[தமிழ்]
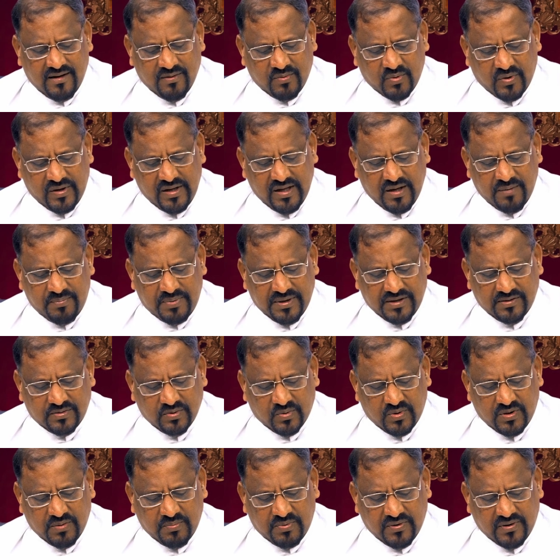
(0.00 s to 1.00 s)
கொடியை பிடித்து
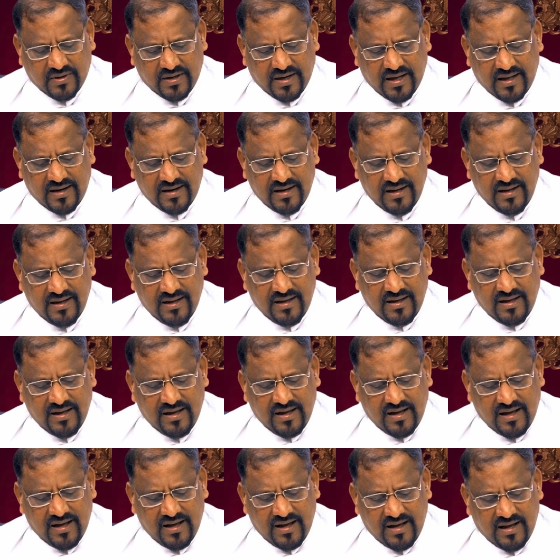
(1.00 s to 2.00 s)
கொண்டு போகிறார்
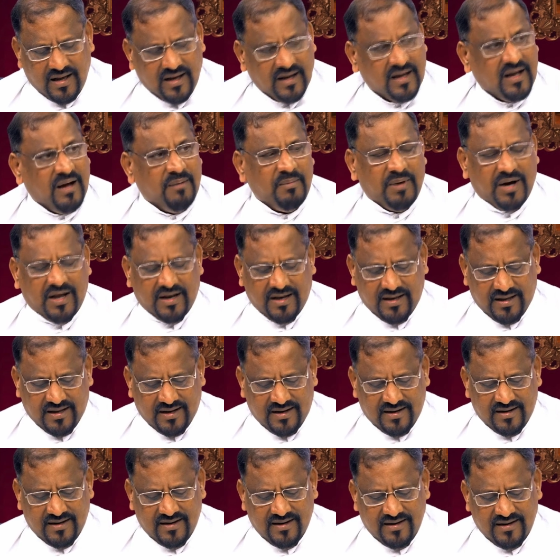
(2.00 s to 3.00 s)
கமாலி
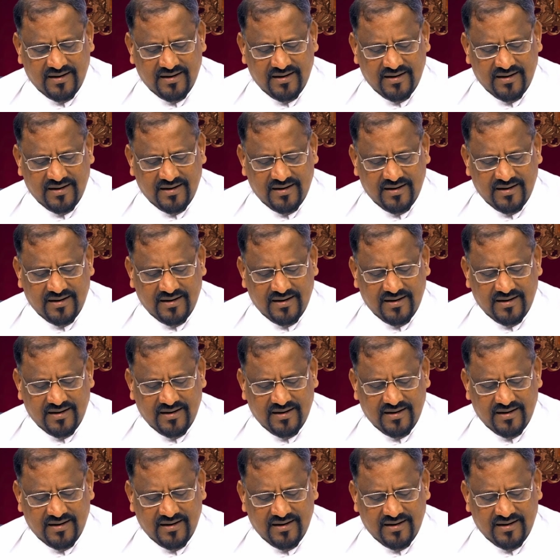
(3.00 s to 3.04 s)
கமாலியல்